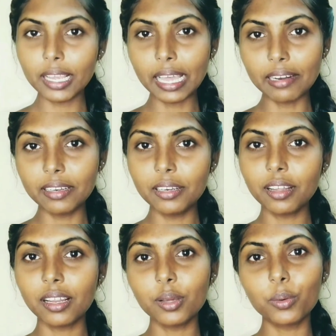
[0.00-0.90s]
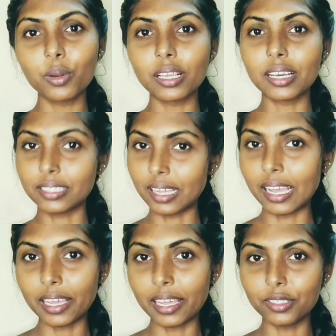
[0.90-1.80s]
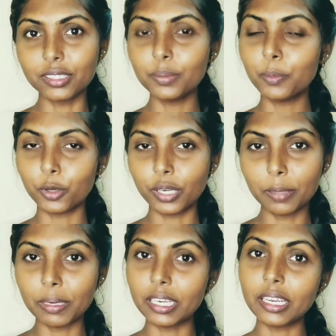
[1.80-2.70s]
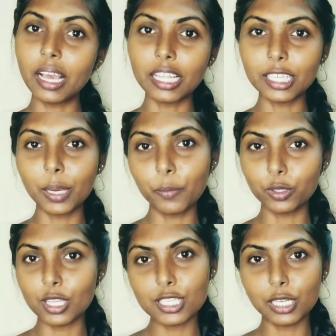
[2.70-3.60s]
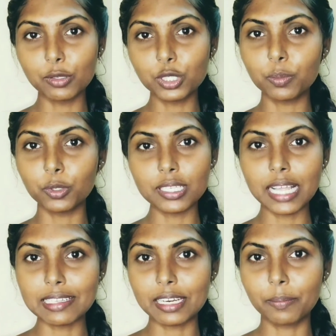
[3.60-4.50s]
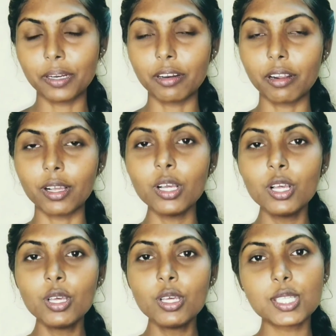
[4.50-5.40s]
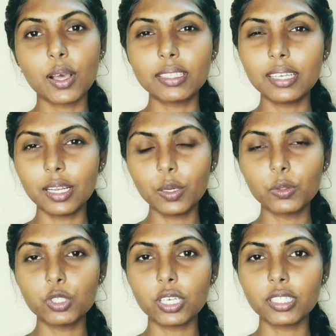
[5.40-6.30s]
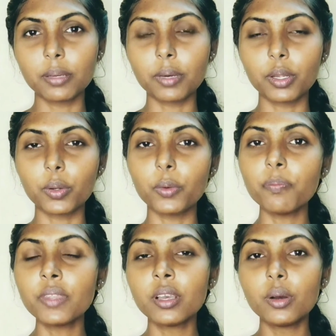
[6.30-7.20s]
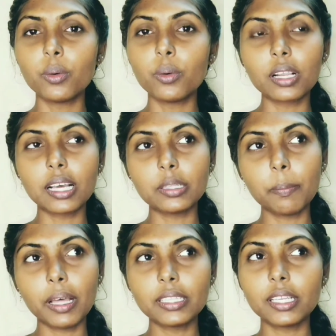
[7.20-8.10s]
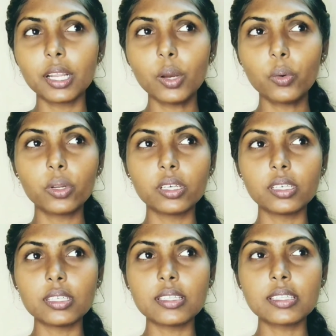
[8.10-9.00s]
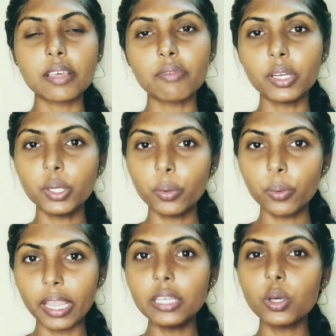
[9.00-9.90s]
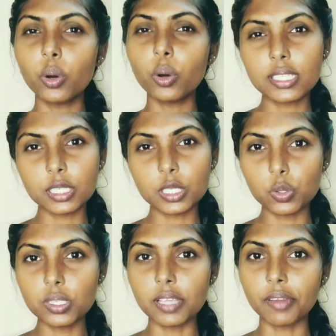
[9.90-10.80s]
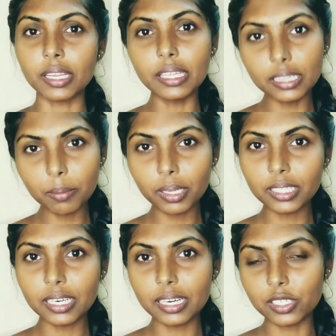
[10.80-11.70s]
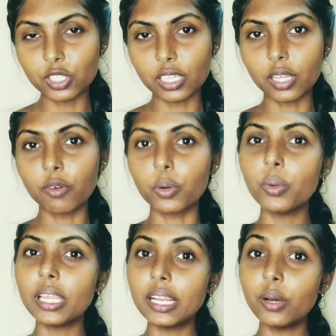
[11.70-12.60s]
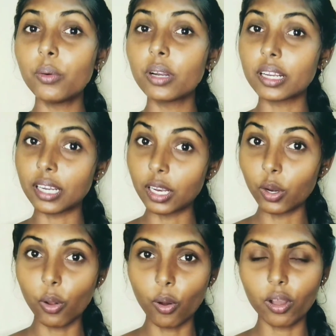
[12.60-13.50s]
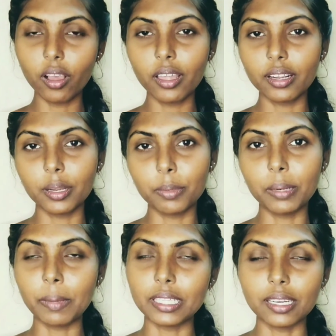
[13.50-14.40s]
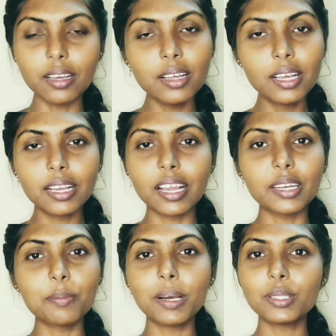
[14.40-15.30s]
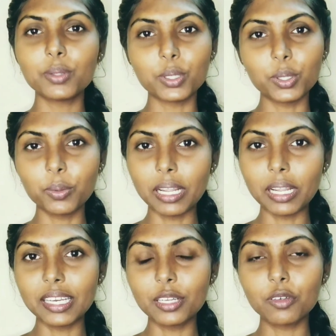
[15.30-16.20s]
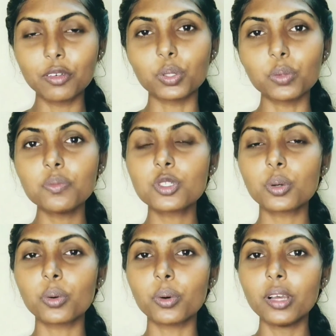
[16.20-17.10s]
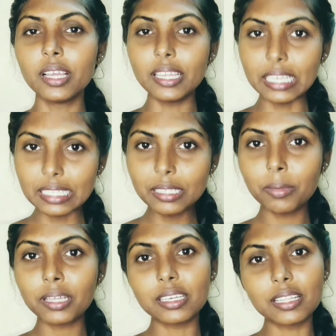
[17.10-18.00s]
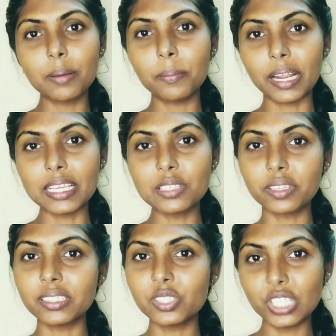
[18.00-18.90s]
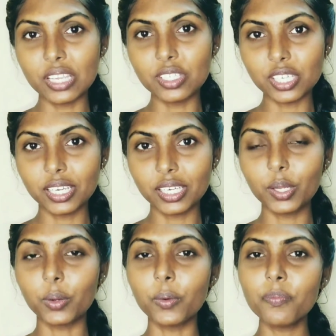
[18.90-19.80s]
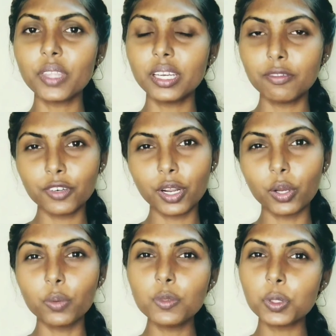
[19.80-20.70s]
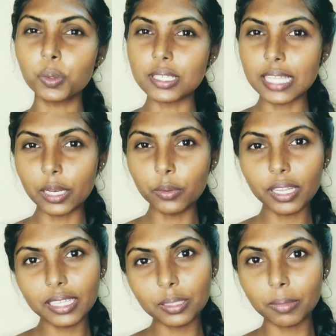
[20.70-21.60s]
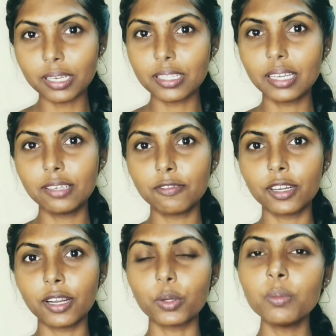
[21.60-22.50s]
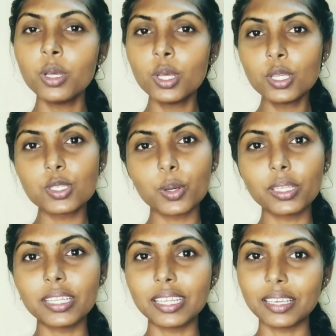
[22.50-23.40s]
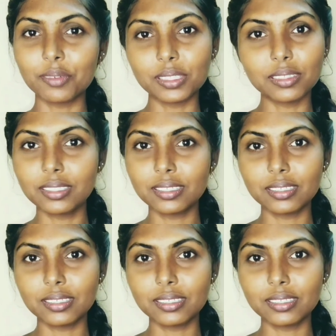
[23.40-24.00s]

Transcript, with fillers: கெரட்டின்னால உங்களுக்கு அந்த ஹேரை வந்து ப்ரொடெக்ட் பண்ணிவிட்டு அதுக்கப்புறம் தான் சொல்யூஷன் போட்டு சால்ஸ்ட்ரேட் பண்ணுறாங்க ஸோ அதனால கொஞ்சம் அதிகமாக இருக்கும் உங்களுக்கு அது பார்த்தீங்கன்னா ஒரு செவன் டு எயிட் ஆர் சிக்ஸ் டு செவன் இந்த மாதிரி ரேஞ்சில் தான் வரும் இல்லை உங்களுக்கு நல்லா லாங்காக இருக்குது அப்படின்னு பார்த்தீங்கன்னா கண்டிப்பாக அது ஒரு டுவெல் கிட்ட வந்துடும் ஸோ இந்த மாதிரி தான் ப்ரைஸ் வந்து சேஞ்ச் ஆகிட்டே இருக்கும் டிஃபர் ஆகும் ஸோ ஒரு சலூனுக்கு ஏற்ற மாதிரி தான் டிஃபர் ஆகும் ஸோ இதை நீங்கள் வந்து